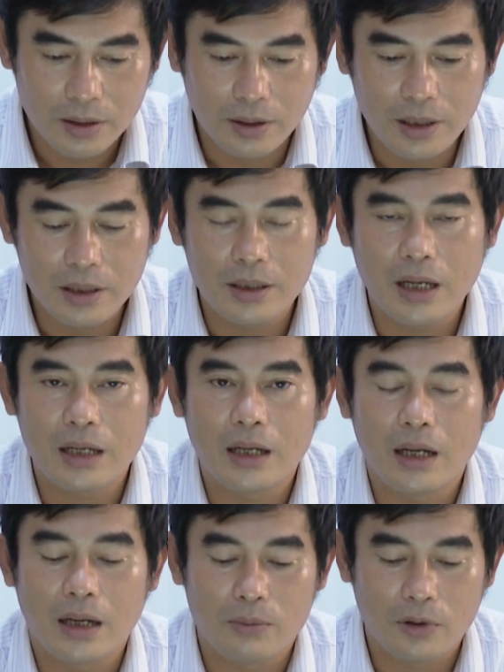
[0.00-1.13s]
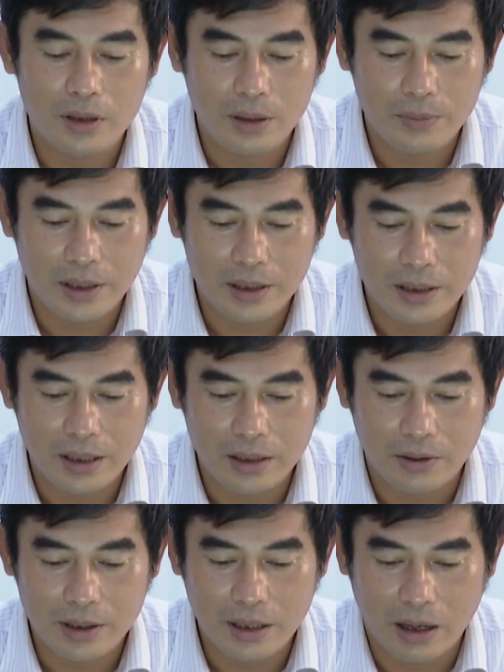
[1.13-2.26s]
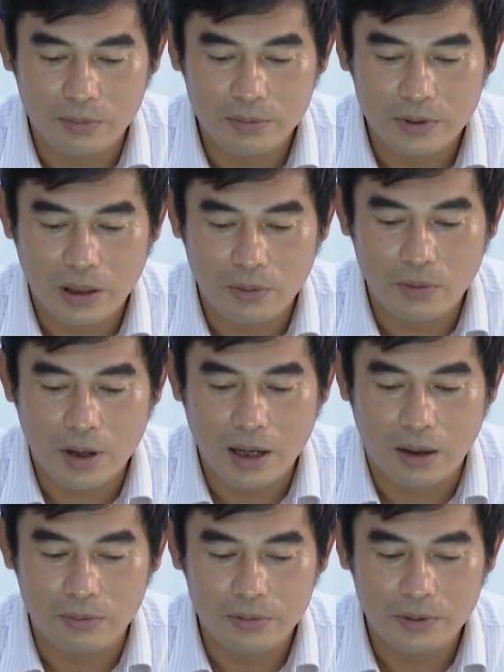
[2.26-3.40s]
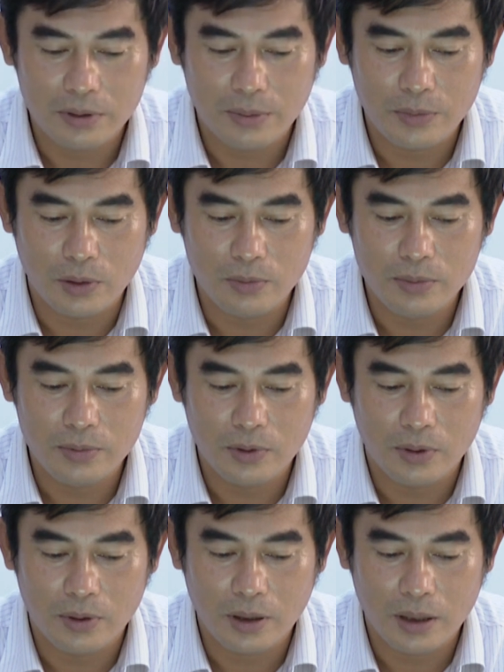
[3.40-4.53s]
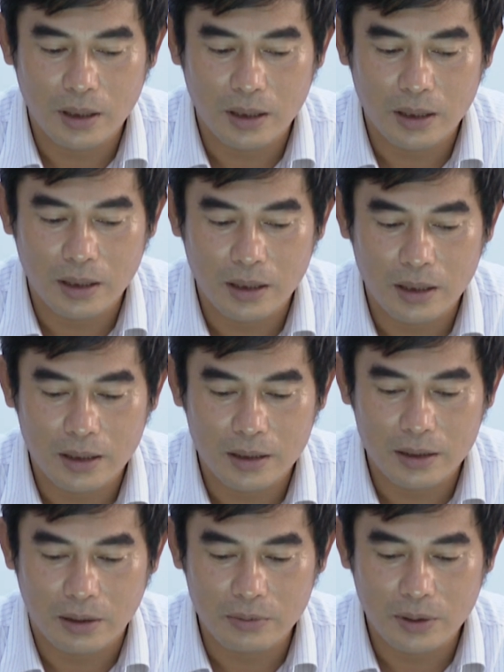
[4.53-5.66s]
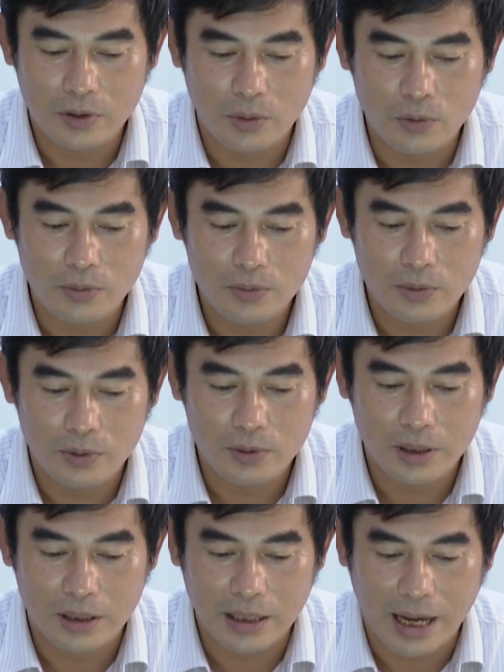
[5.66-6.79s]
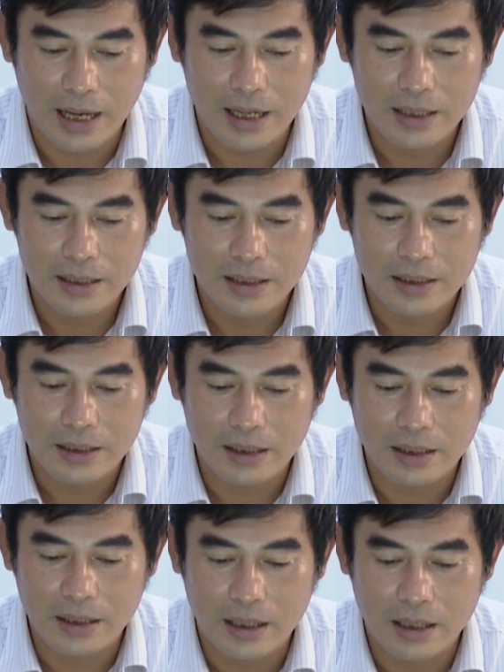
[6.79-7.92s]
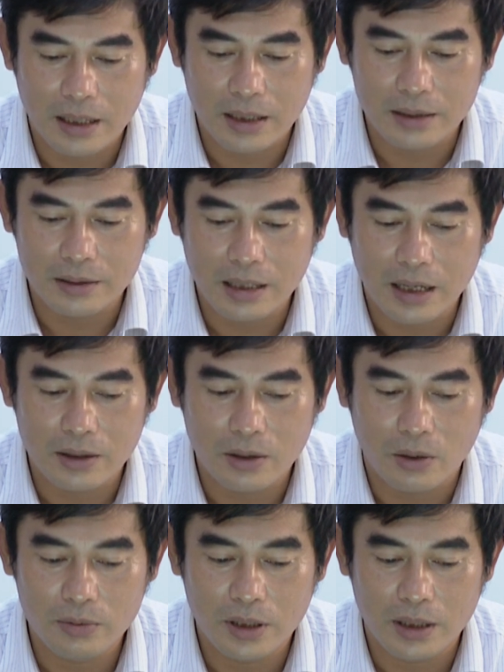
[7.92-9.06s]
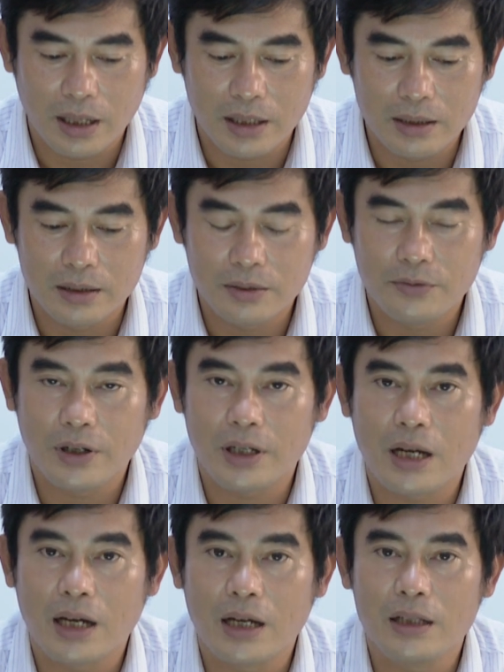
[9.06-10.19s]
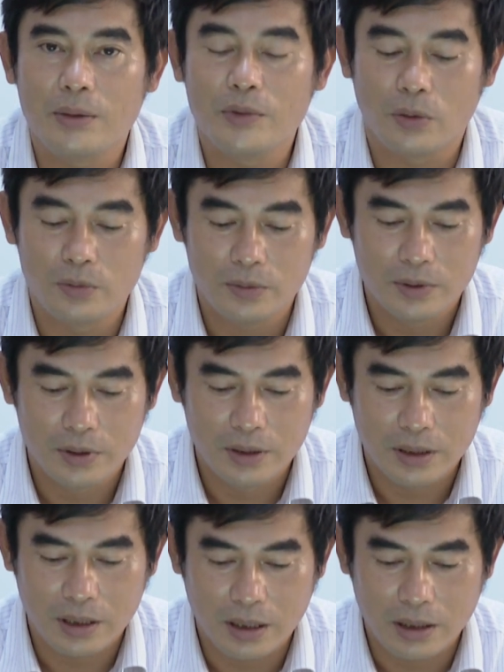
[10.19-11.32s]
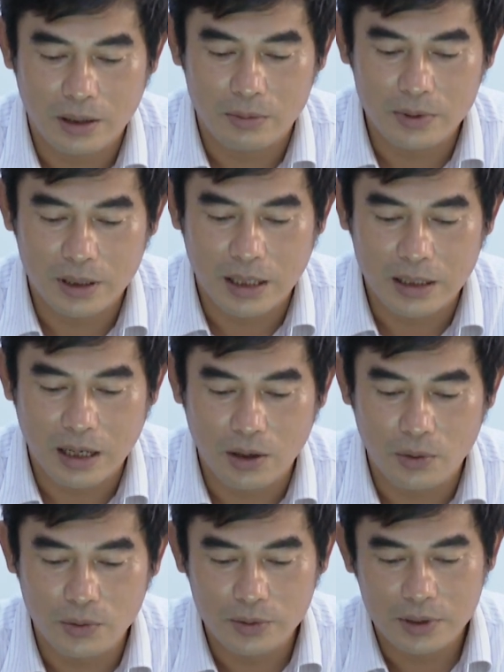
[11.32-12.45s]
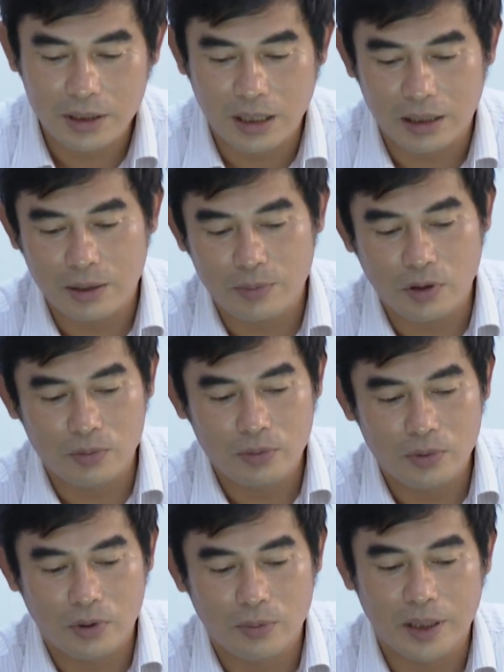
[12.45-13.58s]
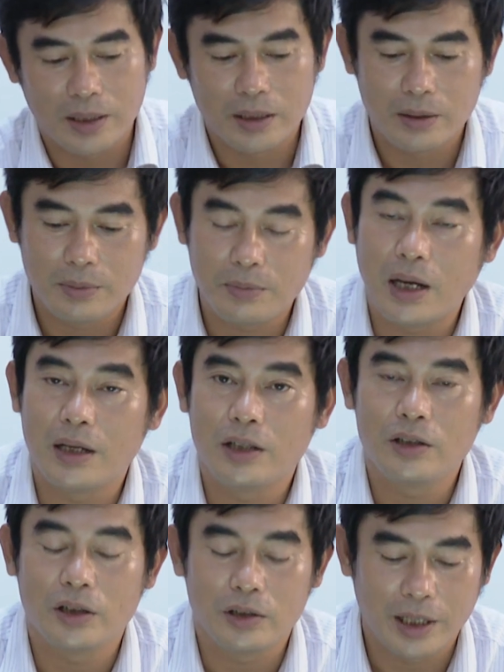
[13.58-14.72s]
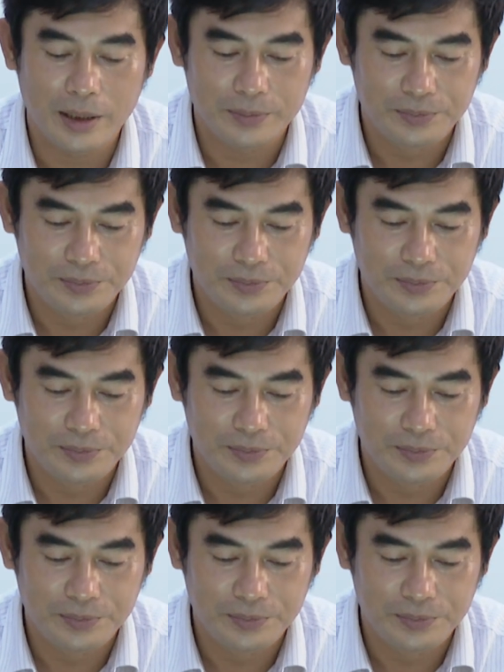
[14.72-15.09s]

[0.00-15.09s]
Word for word: Đối với người dân không có thiết bị điện thoại di động thông qua cổng tiêm chủng của cổng tiêm chủng của nền tảng thì người dân cũng thực hiện được việc đăng ký tiêm chủng cũng như là tra cứu chứng nhận tiêm chủng của mình bằng hình thức trực tuyến.